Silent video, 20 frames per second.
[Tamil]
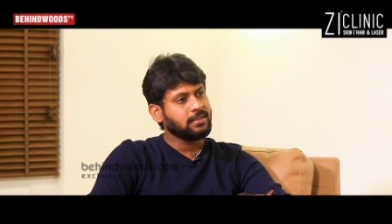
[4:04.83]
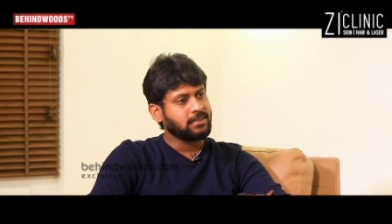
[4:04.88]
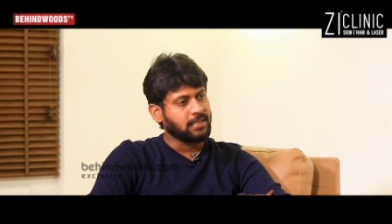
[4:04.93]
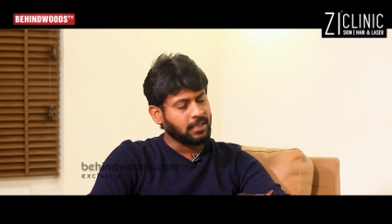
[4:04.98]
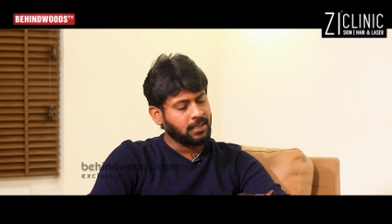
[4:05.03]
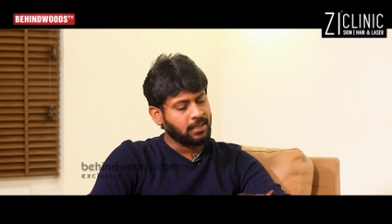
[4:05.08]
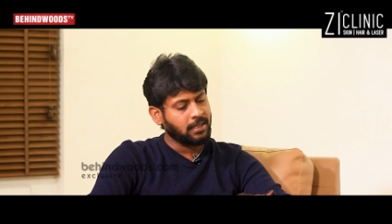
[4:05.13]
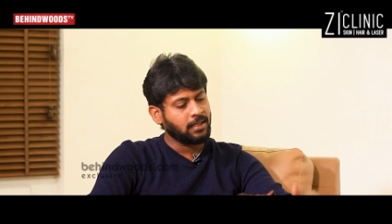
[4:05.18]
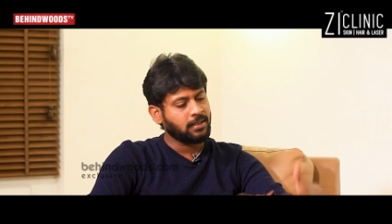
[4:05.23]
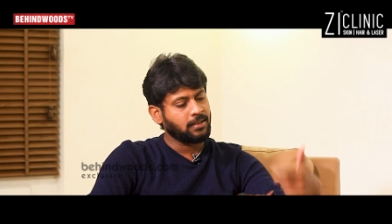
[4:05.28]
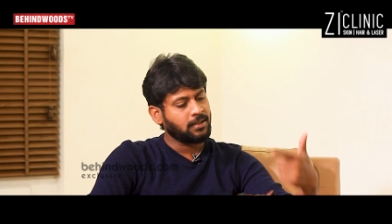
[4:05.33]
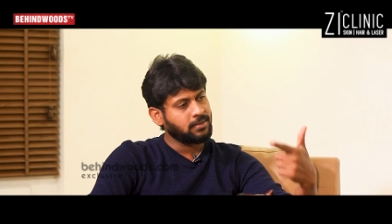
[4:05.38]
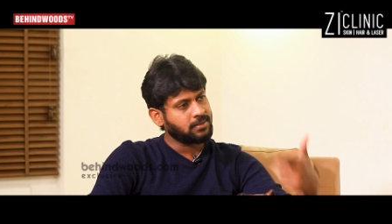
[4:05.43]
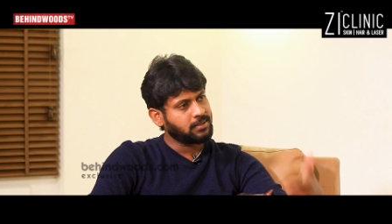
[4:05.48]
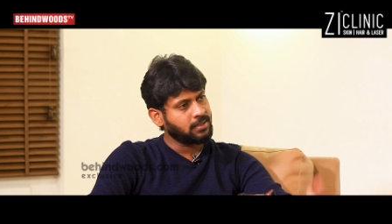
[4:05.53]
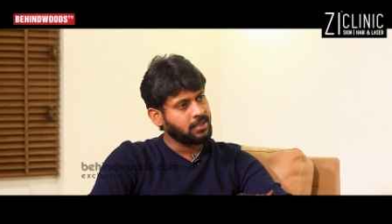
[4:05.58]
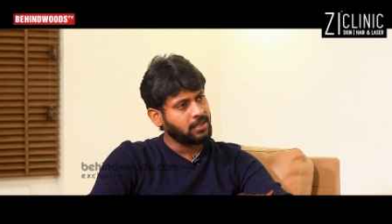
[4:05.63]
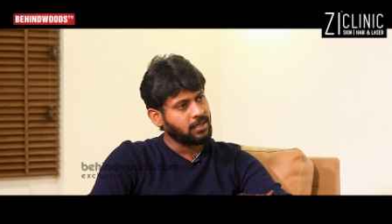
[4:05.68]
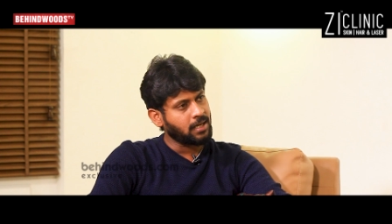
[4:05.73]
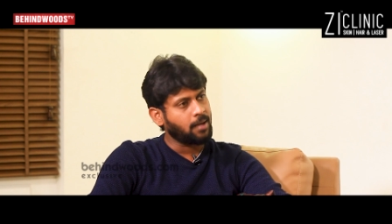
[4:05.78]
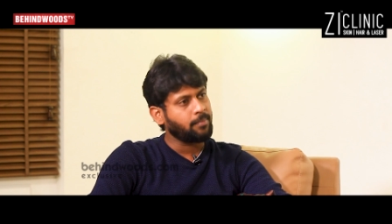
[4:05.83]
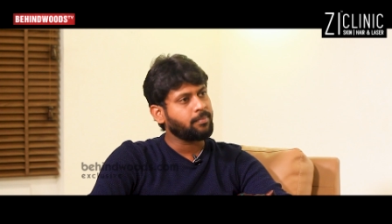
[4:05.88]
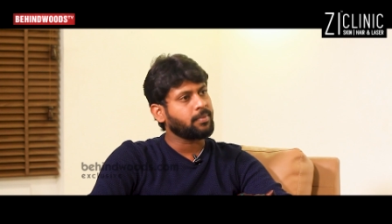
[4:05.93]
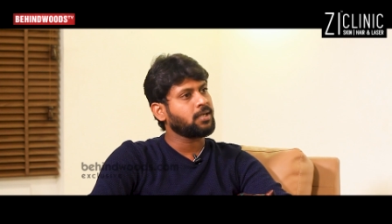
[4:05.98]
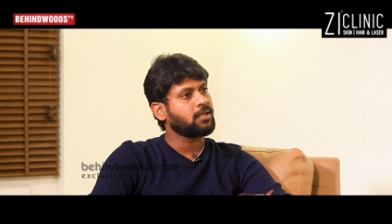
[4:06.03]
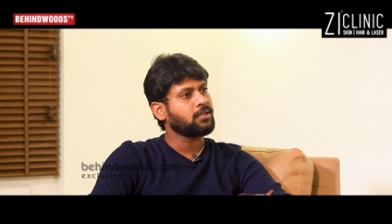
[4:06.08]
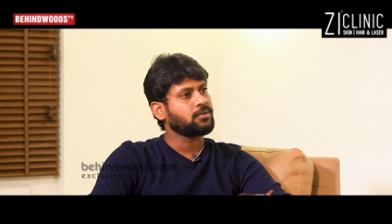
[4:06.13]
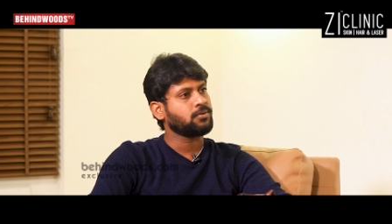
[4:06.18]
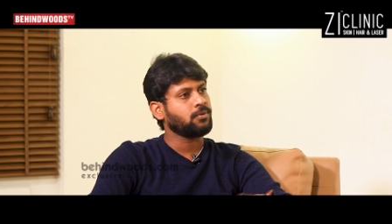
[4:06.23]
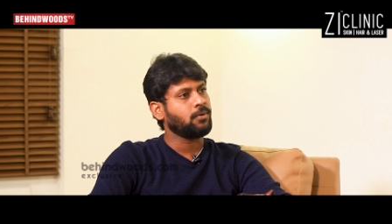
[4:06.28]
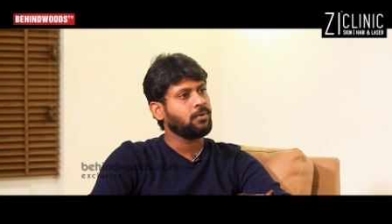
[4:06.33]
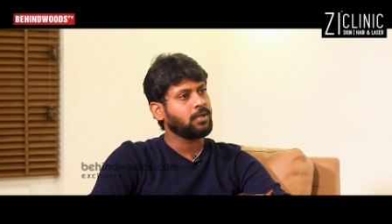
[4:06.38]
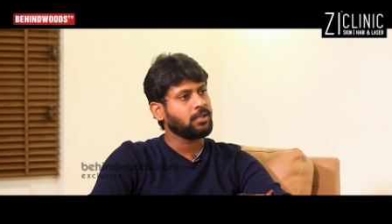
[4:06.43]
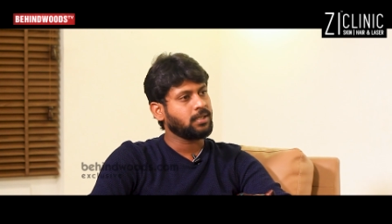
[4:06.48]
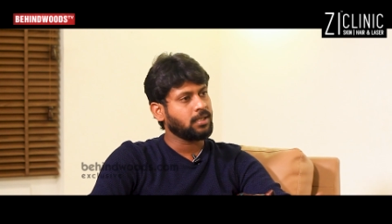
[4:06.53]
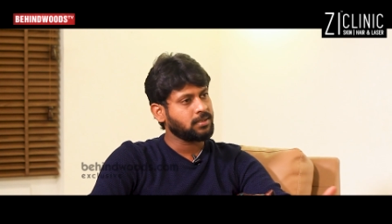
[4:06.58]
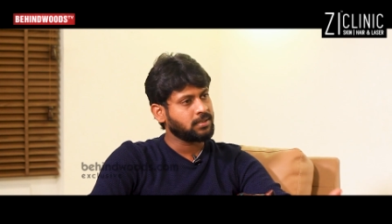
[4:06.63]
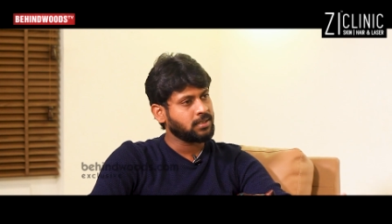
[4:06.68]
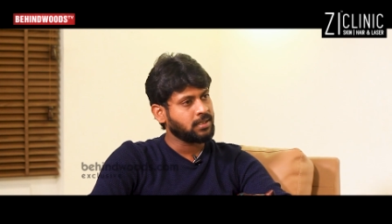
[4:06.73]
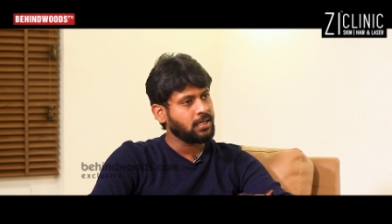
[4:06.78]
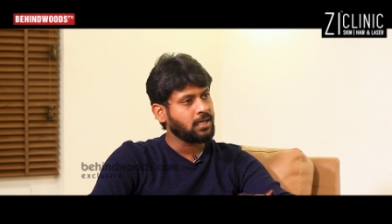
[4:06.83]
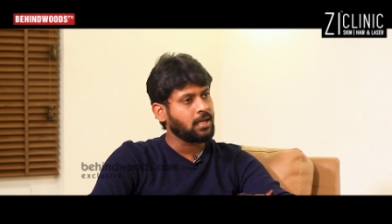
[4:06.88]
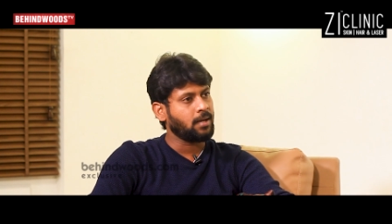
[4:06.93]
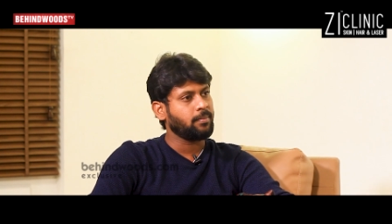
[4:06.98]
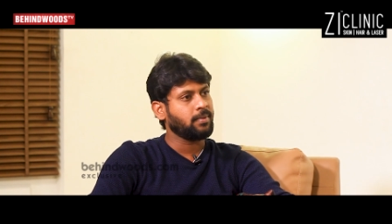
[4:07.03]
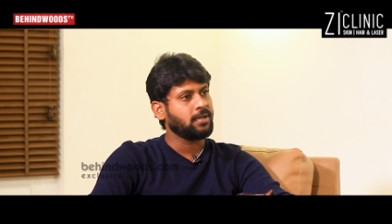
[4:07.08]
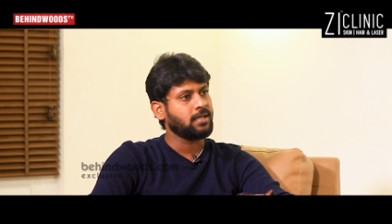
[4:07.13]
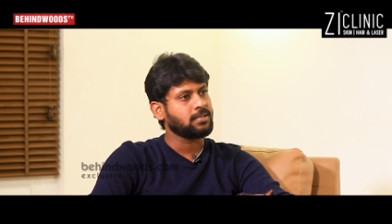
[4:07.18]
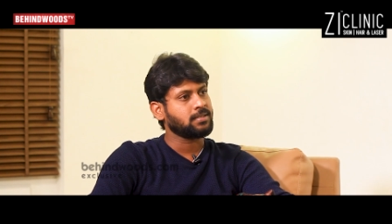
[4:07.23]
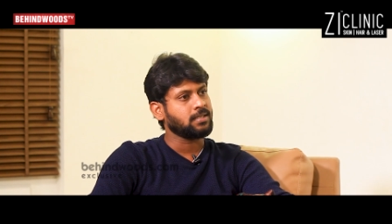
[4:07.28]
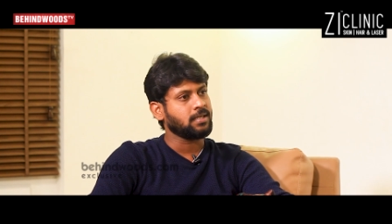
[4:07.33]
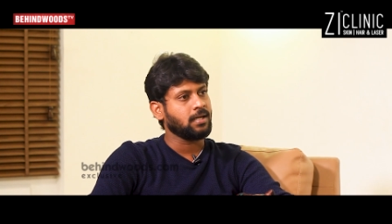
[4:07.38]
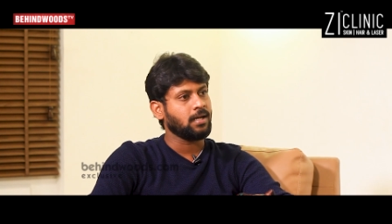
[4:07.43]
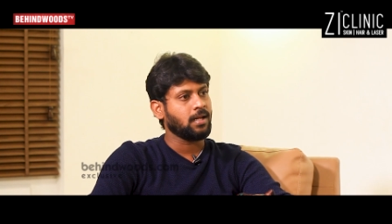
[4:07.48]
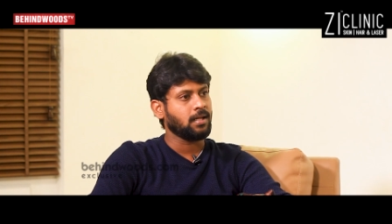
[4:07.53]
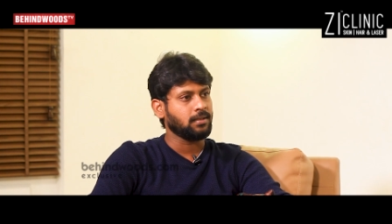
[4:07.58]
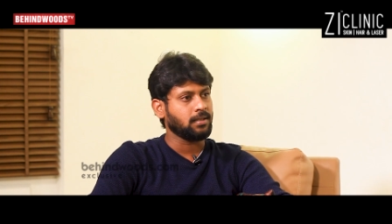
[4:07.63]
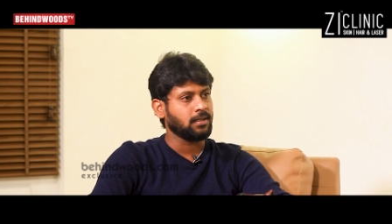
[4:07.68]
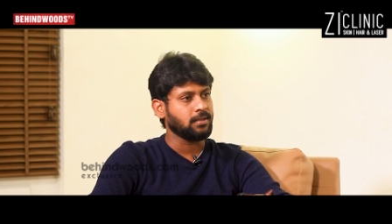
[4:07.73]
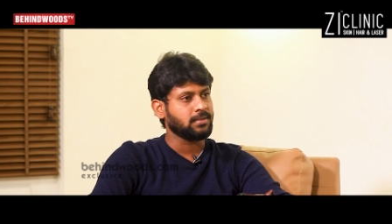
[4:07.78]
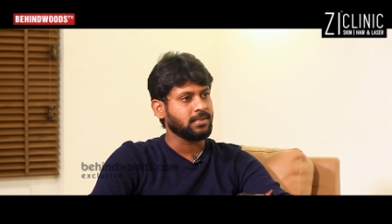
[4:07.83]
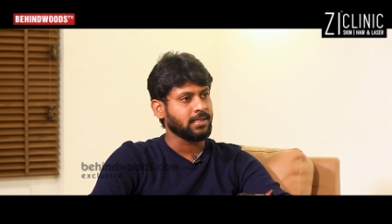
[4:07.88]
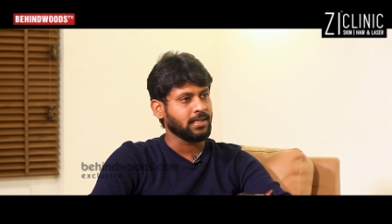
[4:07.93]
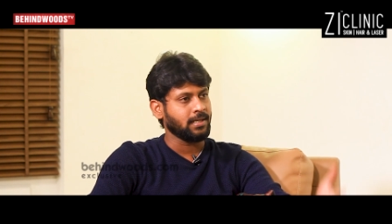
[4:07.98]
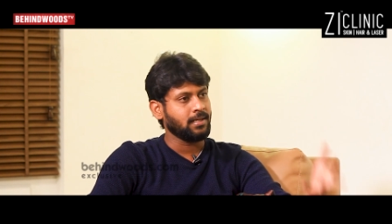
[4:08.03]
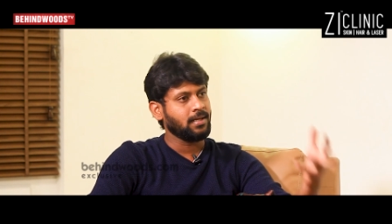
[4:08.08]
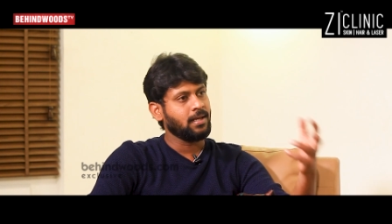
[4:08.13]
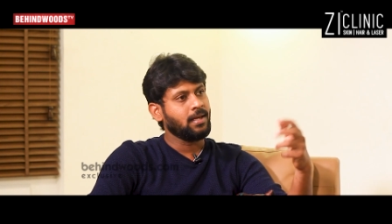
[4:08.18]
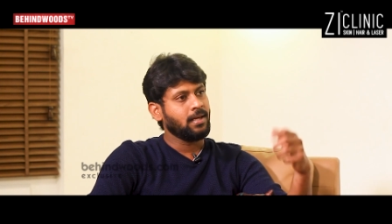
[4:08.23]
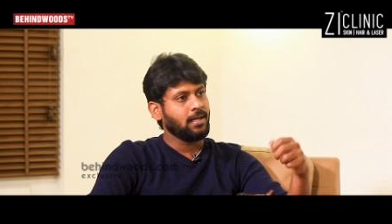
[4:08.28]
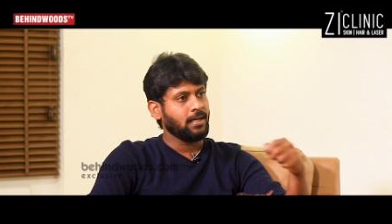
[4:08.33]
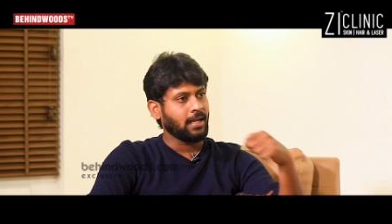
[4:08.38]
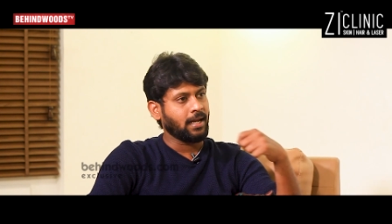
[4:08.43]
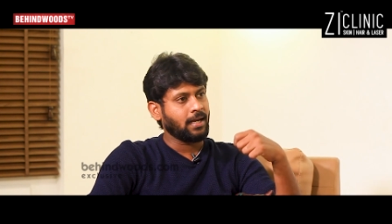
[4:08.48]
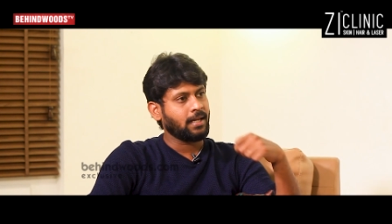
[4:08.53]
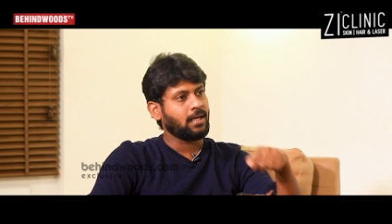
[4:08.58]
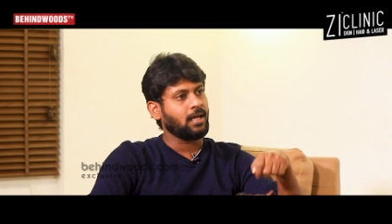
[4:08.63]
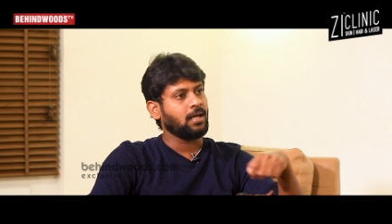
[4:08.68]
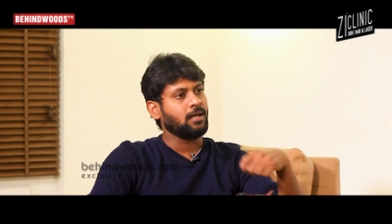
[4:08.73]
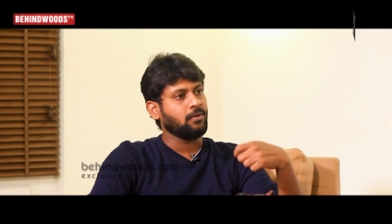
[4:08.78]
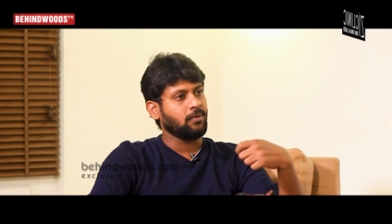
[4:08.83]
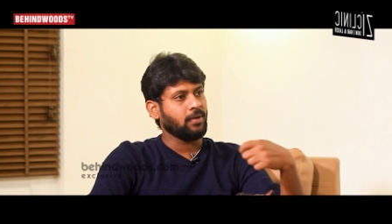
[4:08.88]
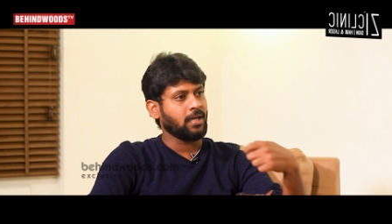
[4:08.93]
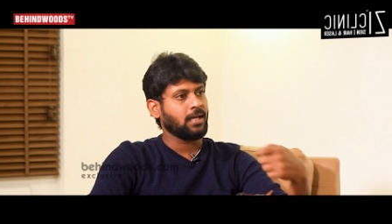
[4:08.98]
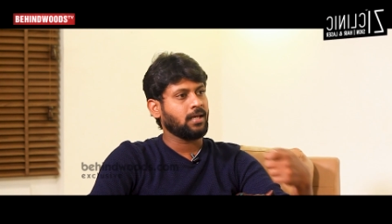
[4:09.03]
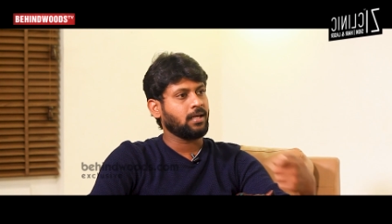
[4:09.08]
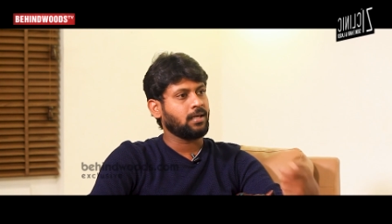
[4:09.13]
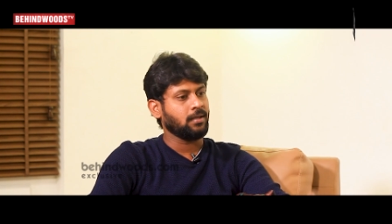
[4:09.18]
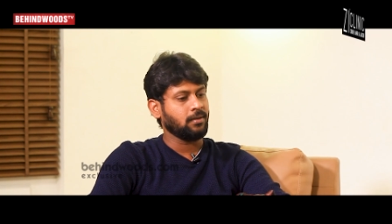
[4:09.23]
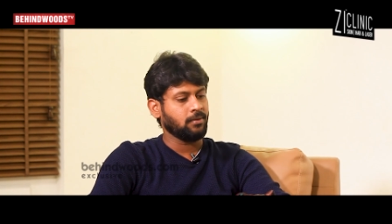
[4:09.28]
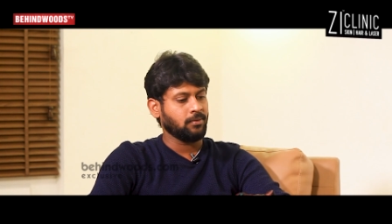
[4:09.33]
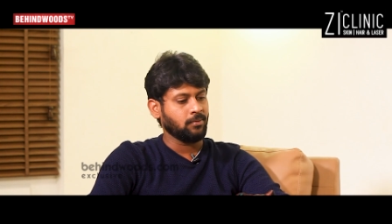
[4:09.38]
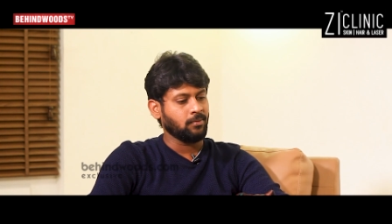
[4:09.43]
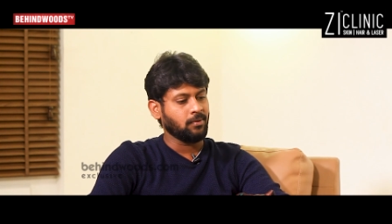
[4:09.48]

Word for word: சேனலாக இருந்தாலும் சரி நான் பண்ணுற ஷோவாக இருந்தாலும் சரி நான் பண்ணுற சீரியலாக இருந்தாலும் சரி எனக்கு எனக்கு